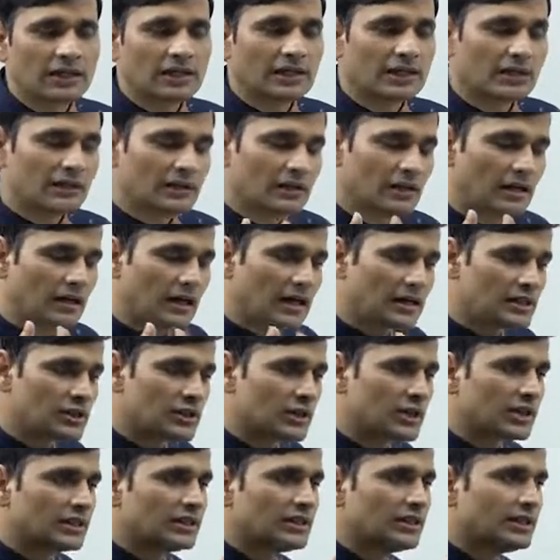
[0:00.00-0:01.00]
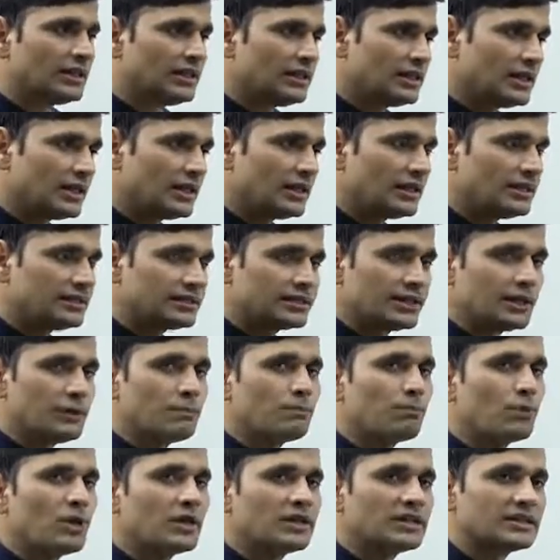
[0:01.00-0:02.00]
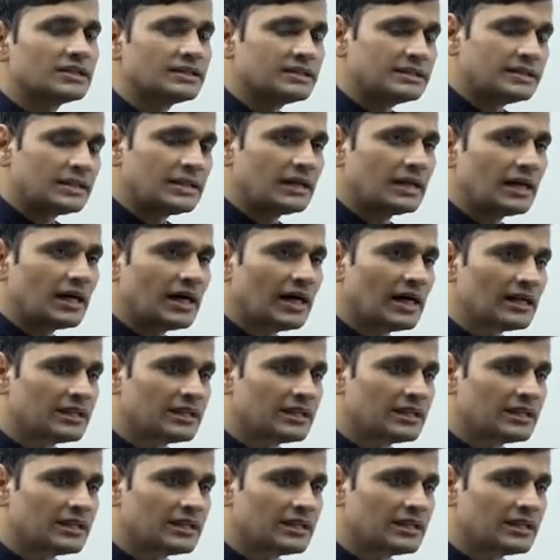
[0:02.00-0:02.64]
कि आज का दिन ये है इसकी इंपॉर्टेंस ये है